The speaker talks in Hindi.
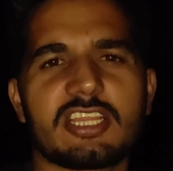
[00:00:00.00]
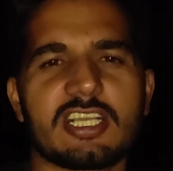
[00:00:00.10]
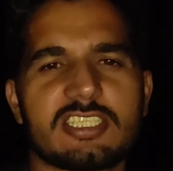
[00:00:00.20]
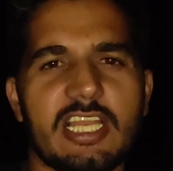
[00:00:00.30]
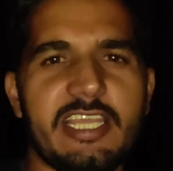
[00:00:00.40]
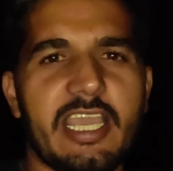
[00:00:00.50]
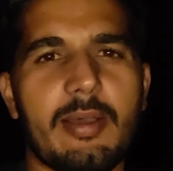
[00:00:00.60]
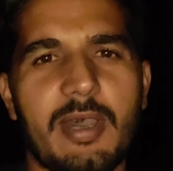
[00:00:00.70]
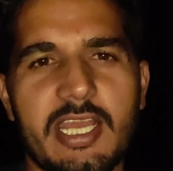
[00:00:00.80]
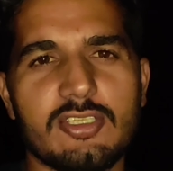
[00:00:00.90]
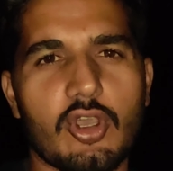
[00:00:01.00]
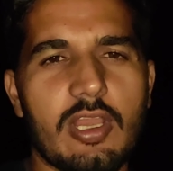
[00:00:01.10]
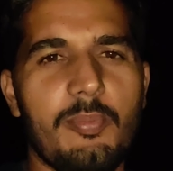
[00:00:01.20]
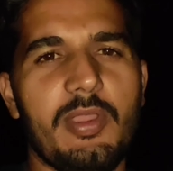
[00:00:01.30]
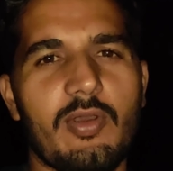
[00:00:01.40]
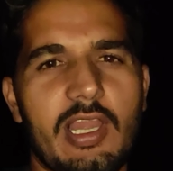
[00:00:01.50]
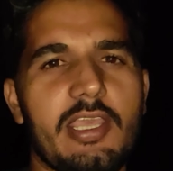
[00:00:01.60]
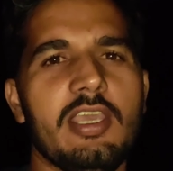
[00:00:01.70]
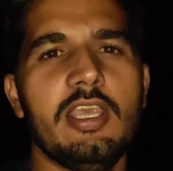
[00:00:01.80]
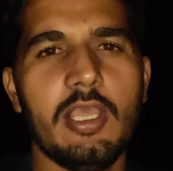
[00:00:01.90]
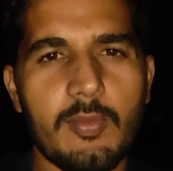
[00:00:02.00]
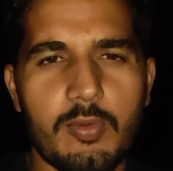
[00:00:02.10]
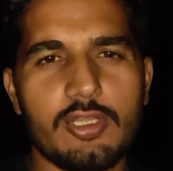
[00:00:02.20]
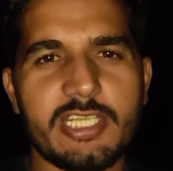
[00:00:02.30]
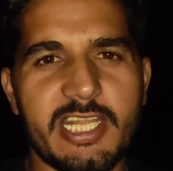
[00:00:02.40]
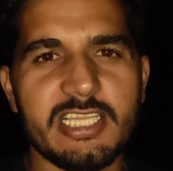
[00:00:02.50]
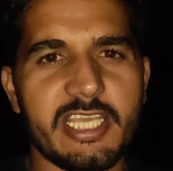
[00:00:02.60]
तक चली है हमारी जो लंबी वाली फुलझड़ी